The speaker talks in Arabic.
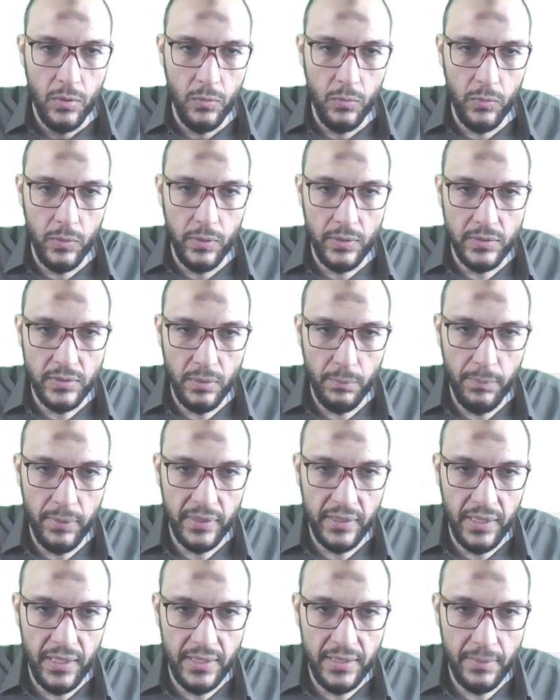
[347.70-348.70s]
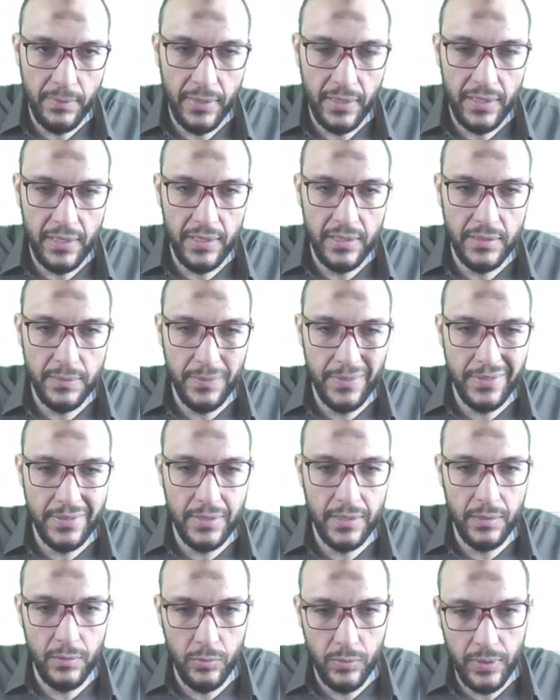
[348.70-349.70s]
ونظبط الحته بتاعت
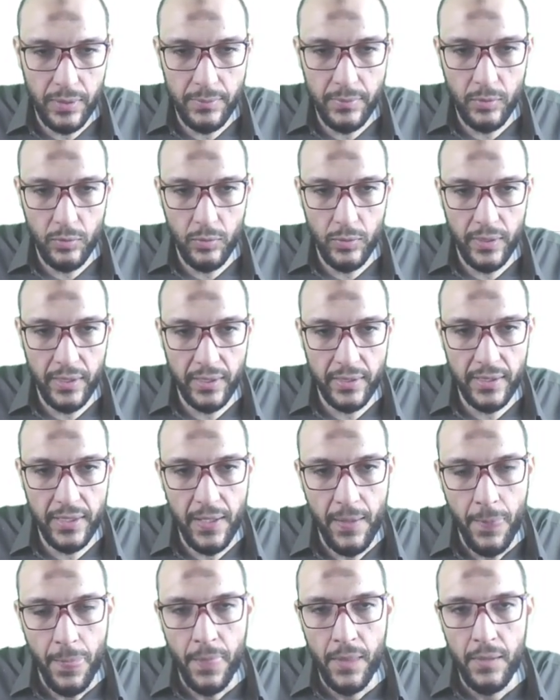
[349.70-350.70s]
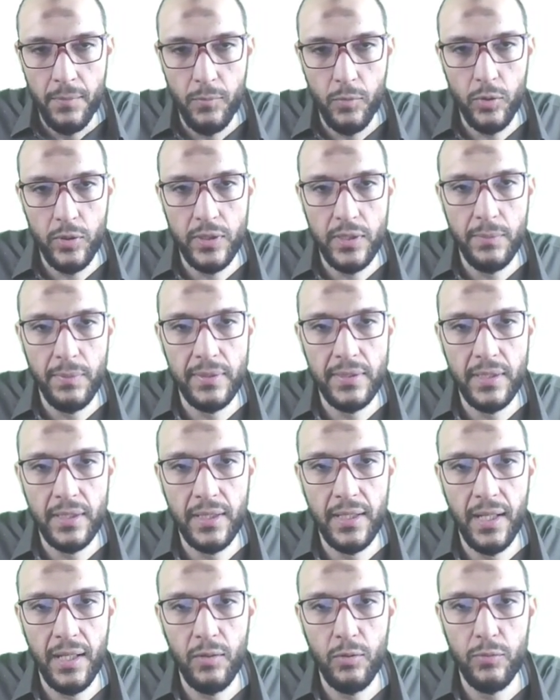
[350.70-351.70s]
السبيسنج والكلام ده كله اخدناه ممكن تبقى
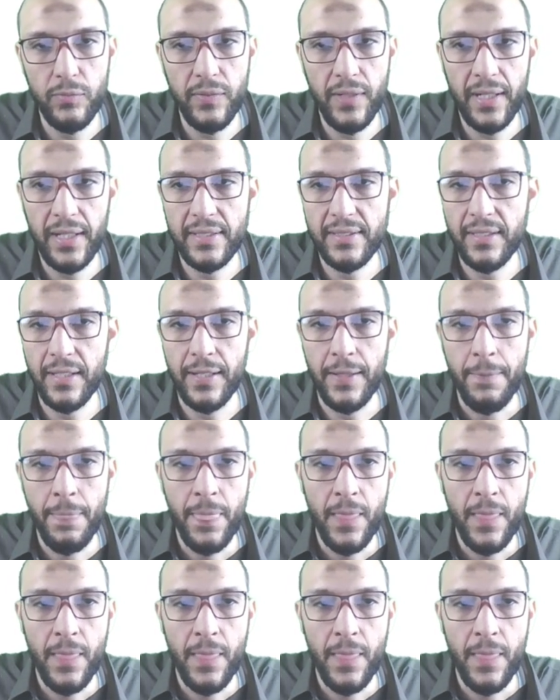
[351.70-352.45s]
ترجع له في حاجات تانية